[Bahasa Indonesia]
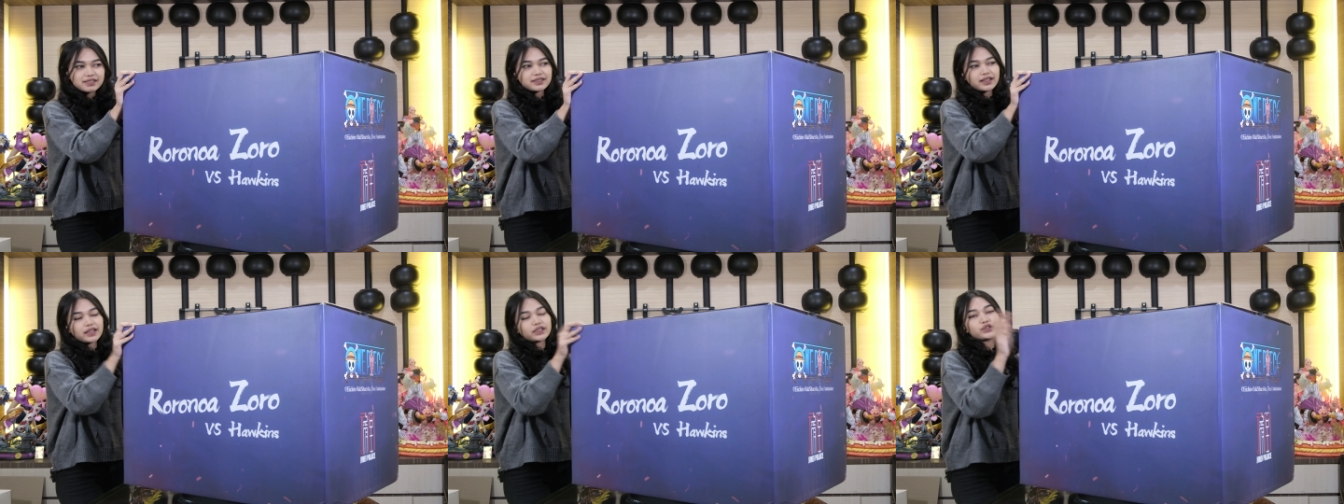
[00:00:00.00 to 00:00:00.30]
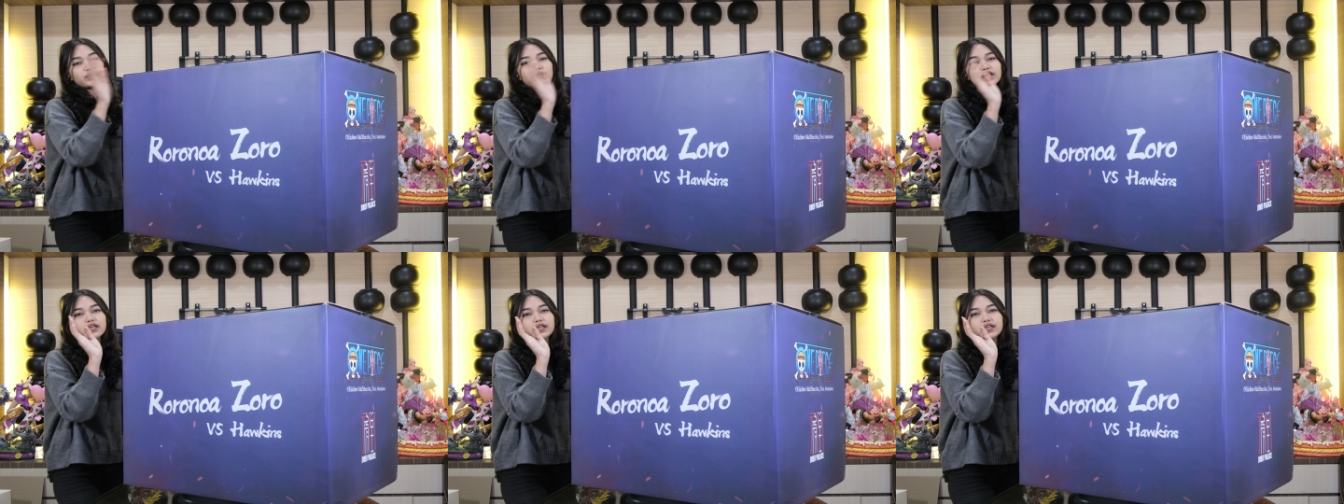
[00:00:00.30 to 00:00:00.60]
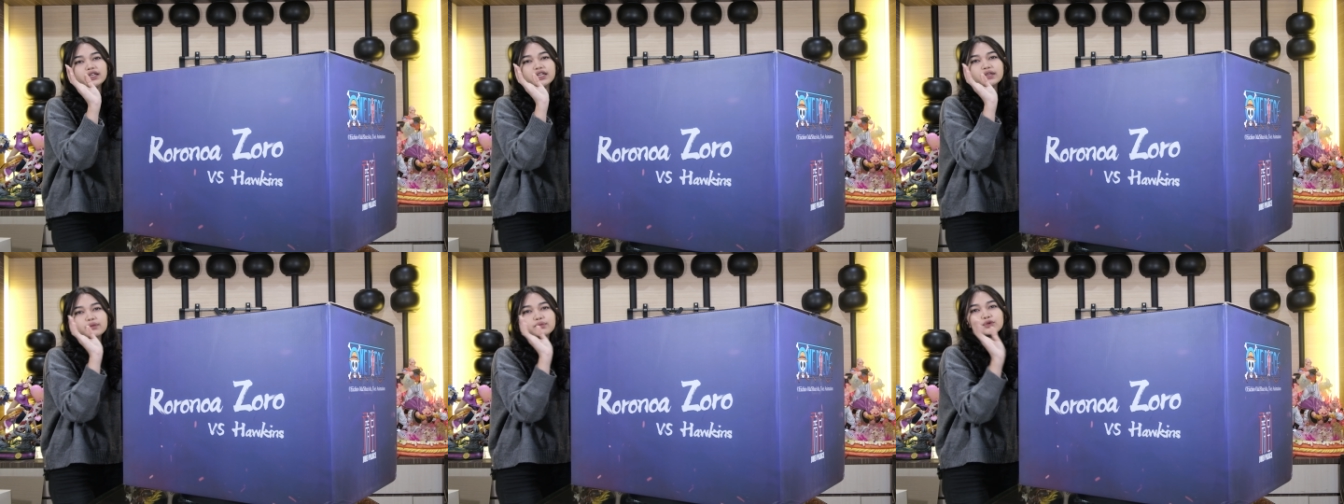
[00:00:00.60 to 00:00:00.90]
Statue
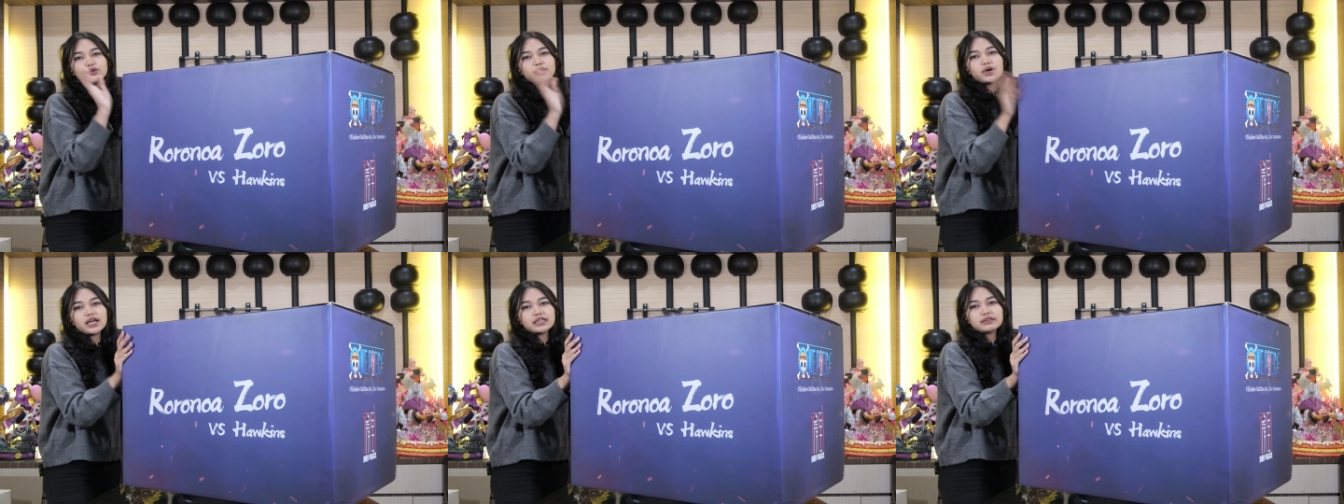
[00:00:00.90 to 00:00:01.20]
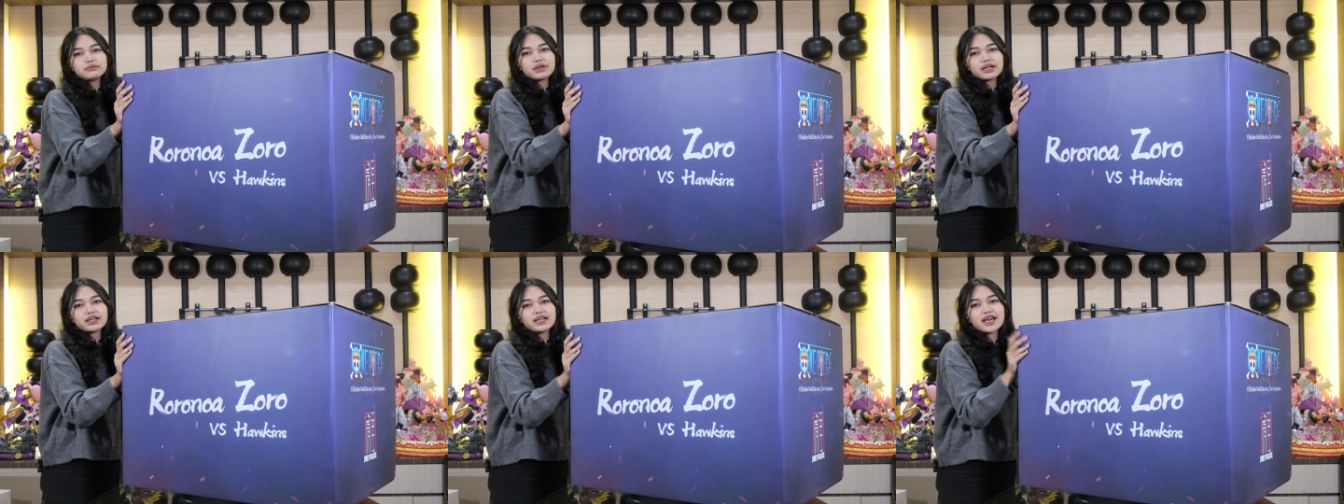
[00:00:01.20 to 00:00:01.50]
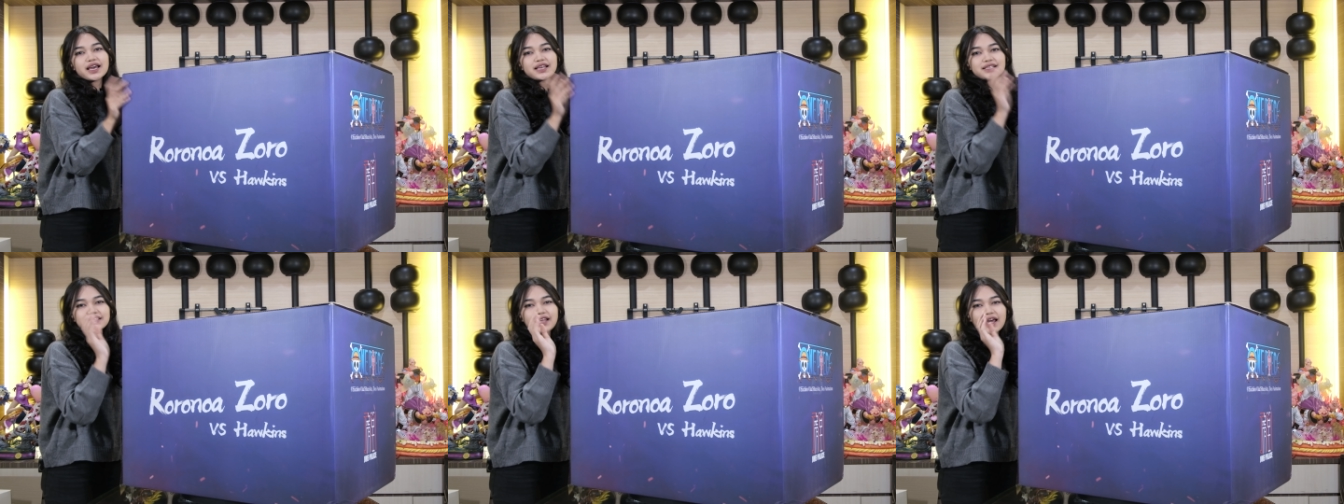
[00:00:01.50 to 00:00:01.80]
ini dibuat
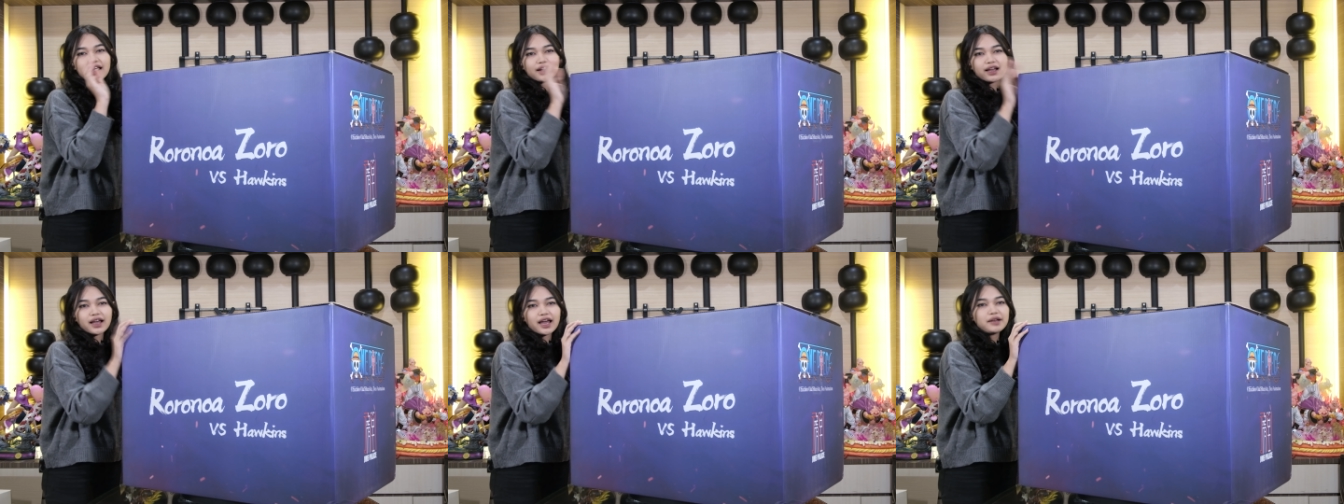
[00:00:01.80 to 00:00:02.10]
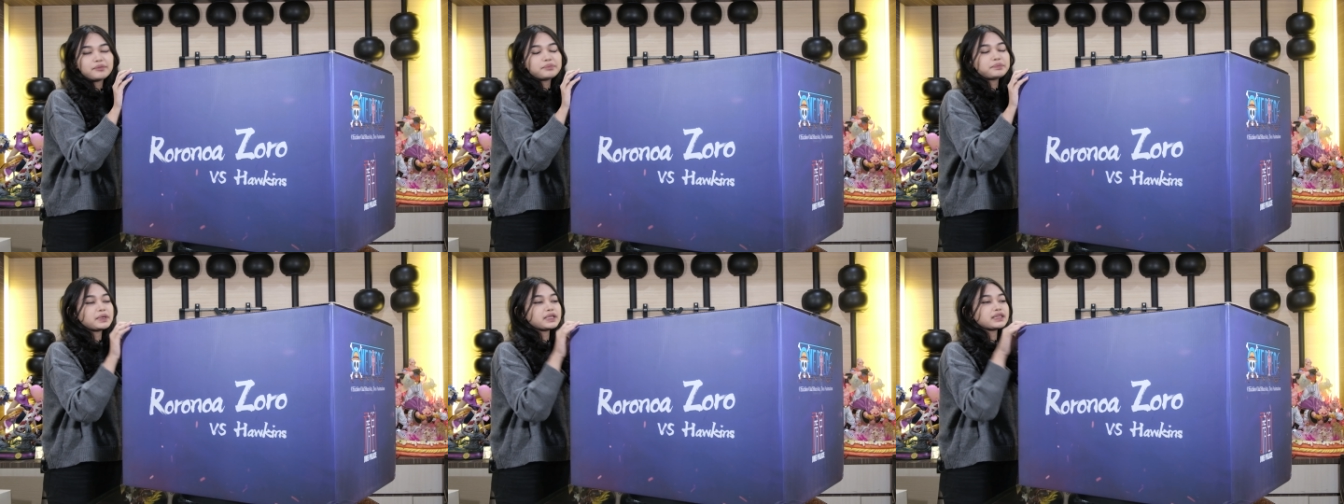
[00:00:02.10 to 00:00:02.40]
berdasarkan